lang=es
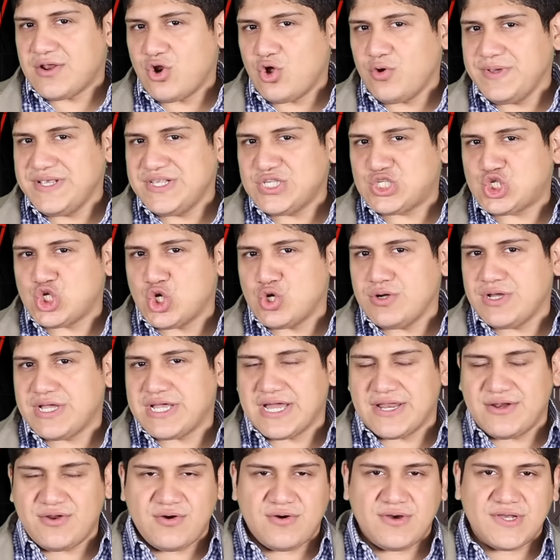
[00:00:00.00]
Robinson
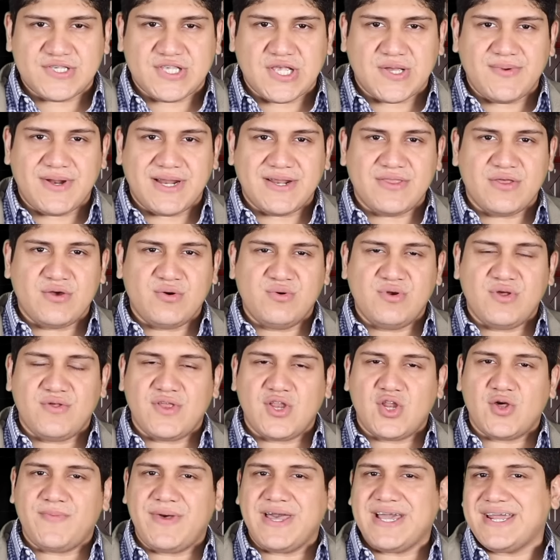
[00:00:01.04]
Cano es hablar de uno
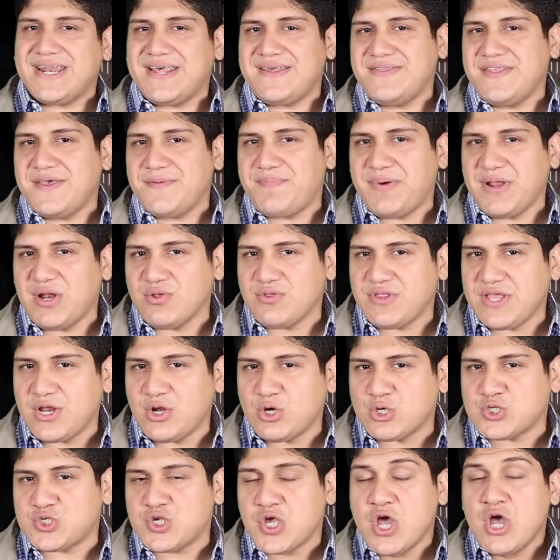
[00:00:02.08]
de los más grandes
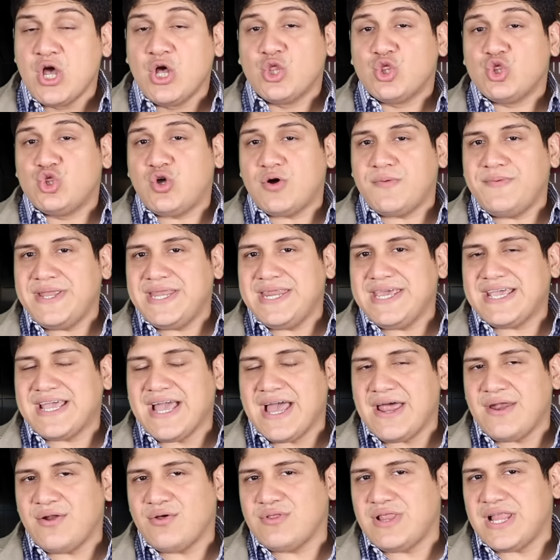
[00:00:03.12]
peloteros
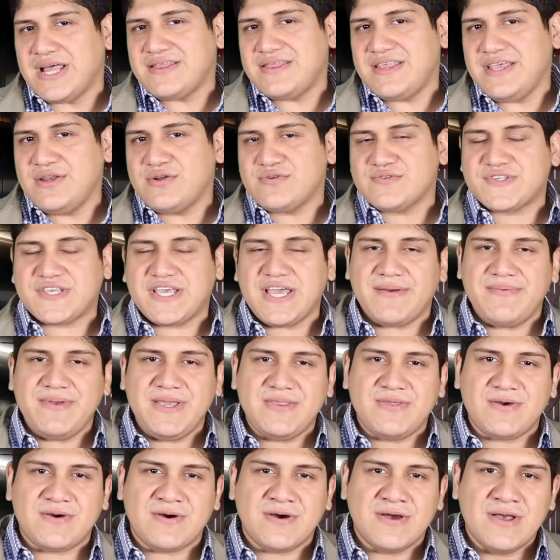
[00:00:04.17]
dominicanos, latinos que ha
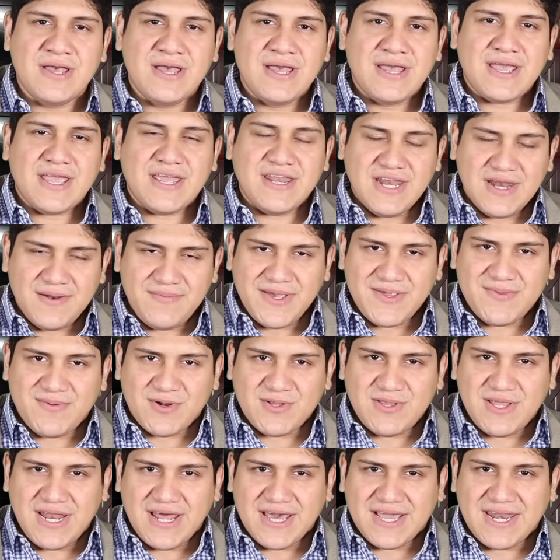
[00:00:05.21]
habido en el
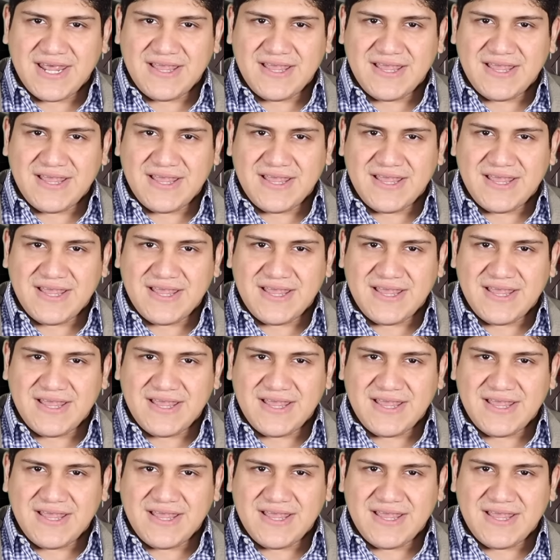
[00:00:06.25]
béisbol de las